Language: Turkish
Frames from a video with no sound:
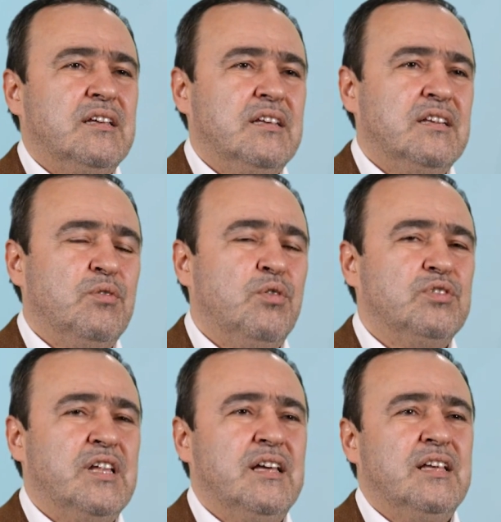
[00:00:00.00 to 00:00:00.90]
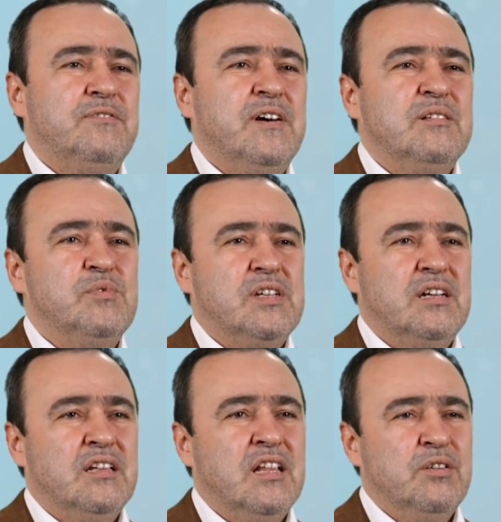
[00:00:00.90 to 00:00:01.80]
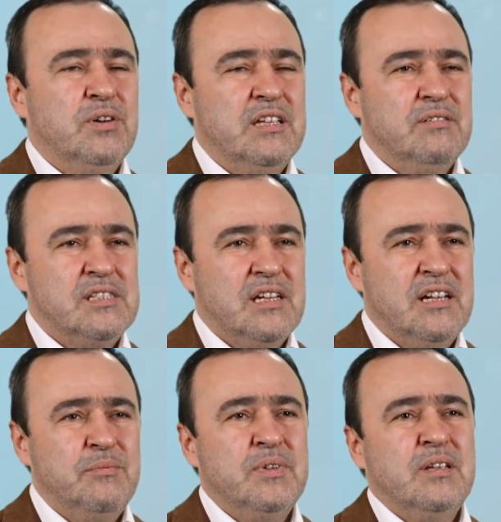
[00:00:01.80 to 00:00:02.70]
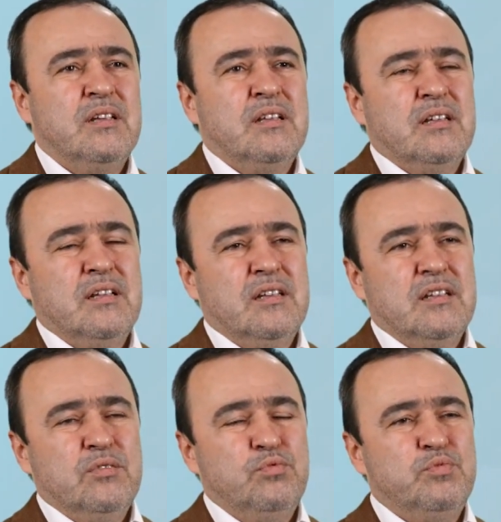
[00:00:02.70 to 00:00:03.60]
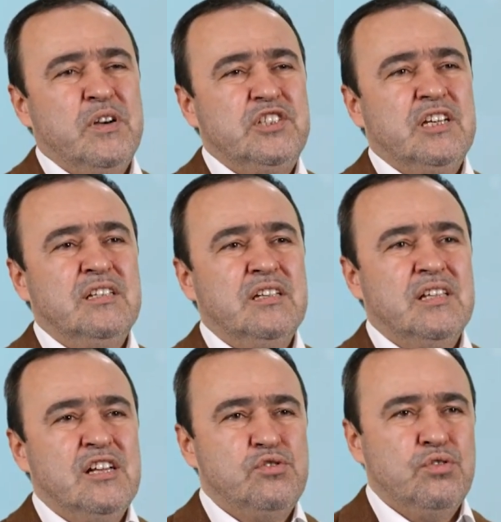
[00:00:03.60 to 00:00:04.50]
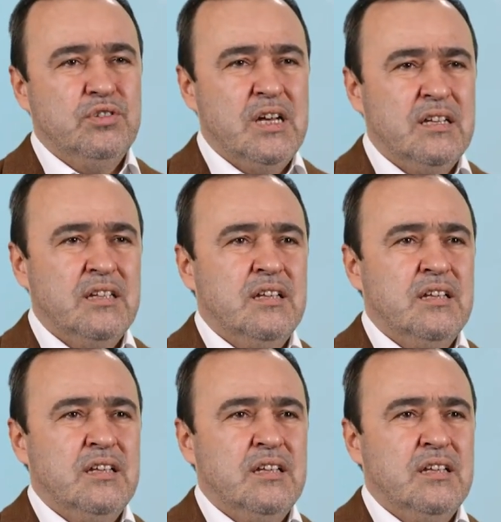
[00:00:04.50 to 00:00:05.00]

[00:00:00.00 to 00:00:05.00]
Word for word: e, orada Efendimiz sallallahu aleyhi ve sellem e, düşman çekildikten sonra